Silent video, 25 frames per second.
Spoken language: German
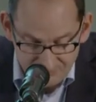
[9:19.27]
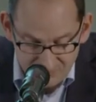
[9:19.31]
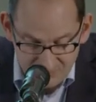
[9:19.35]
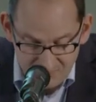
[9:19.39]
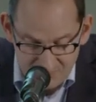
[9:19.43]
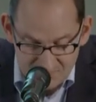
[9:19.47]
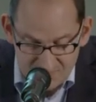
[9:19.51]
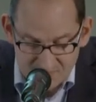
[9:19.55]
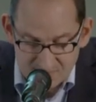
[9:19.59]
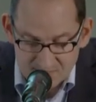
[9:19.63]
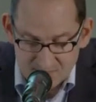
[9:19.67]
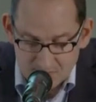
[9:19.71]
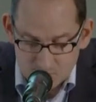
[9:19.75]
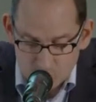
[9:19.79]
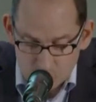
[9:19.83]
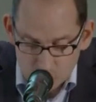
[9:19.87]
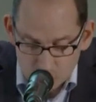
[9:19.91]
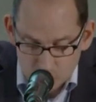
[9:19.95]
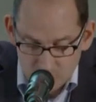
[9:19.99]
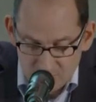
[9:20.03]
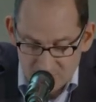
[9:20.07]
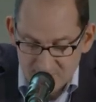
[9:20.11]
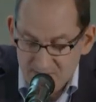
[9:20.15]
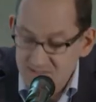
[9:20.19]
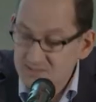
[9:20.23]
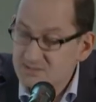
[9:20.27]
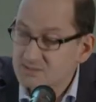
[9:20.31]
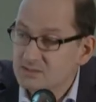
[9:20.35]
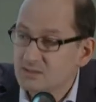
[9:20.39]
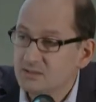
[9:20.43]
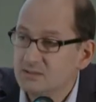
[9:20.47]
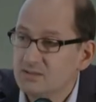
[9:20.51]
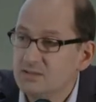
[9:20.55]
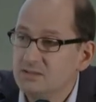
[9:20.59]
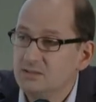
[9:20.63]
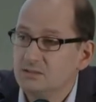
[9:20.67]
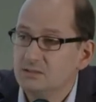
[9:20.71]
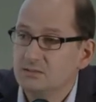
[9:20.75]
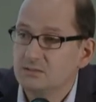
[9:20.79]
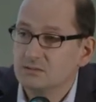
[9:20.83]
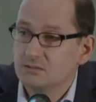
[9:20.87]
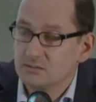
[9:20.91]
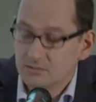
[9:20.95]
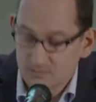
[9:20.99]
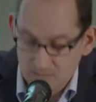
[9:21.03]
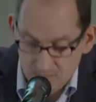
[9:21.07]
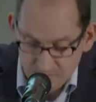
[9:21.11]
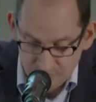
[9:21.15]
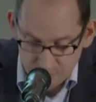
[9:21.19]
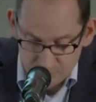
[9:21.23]
Es ist die Schuld, es nicht
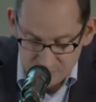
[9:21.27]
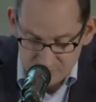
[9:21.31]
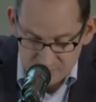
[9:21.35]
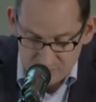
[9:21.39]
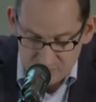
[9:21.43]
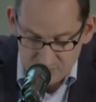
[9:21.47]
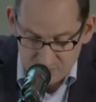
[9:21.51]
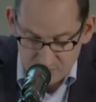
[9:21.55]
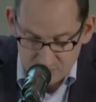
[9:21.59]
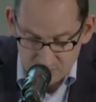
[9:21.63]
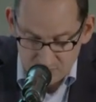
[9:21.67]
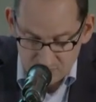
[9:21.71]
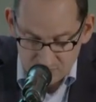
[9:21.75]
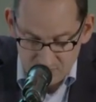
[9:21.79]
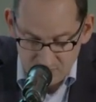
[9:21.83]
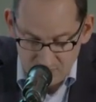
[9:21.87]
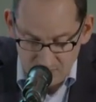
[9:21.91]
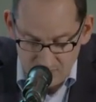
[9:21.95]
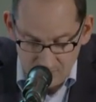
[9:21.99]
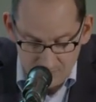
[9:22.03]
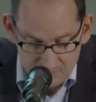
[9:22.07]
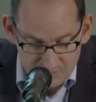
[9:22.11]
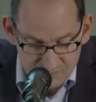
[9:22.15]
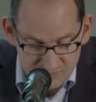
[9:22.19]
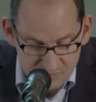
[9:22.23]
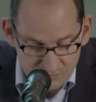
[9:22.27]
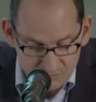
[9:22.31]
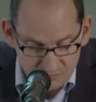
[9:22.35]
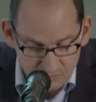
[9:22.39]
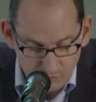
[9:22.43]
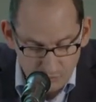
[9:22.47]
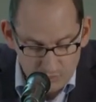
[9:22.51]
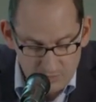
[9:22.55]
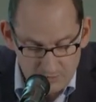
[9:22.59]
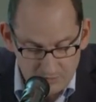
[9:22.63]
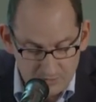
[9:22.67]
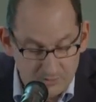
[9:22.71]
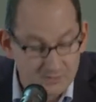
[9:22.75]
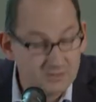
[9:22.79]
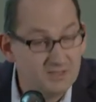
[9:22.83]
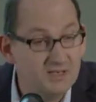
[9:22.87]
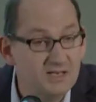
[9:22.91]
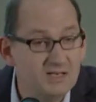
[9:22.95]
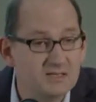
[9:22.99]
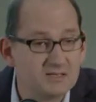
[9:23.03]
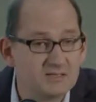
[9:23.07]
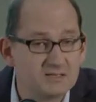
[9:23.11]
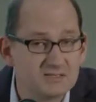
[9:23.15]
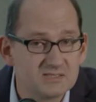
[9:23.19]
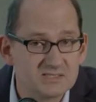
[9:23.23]
gewusst haben zu wollen,
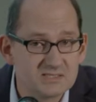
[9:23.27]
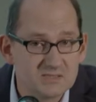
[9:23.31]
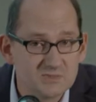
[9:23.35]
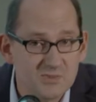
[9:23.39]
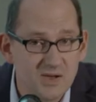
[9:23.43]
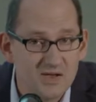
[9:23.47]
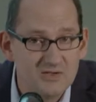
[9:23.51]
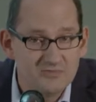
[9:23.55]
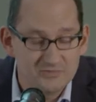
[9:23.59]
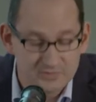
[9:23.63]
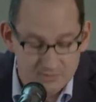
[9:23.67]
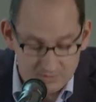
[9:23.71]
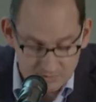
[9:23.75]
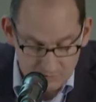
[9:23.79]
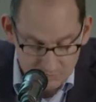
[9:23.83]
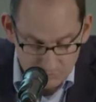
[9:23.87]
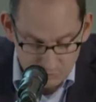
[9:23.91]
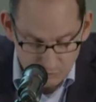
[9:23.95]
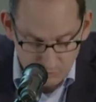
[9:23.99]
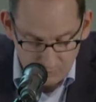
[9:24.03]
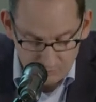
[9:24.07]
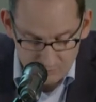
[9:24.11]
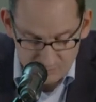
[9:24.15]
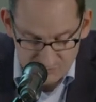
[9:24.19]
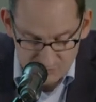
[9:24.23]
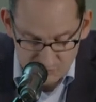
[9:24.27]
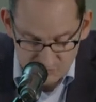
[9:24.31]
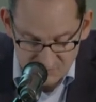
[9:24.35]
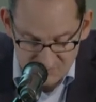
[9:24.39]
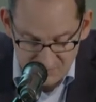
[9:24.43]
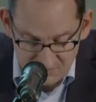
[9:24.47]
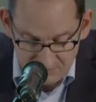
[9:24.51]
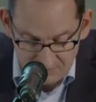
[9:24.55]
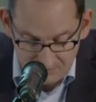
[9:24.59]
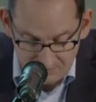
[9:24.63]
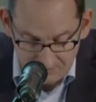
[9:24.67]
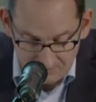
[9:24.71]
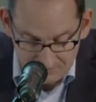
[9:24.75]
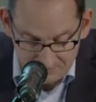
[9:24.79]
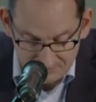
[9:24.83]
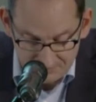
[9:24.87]
nicht ins Zweifeln gekommen zu sein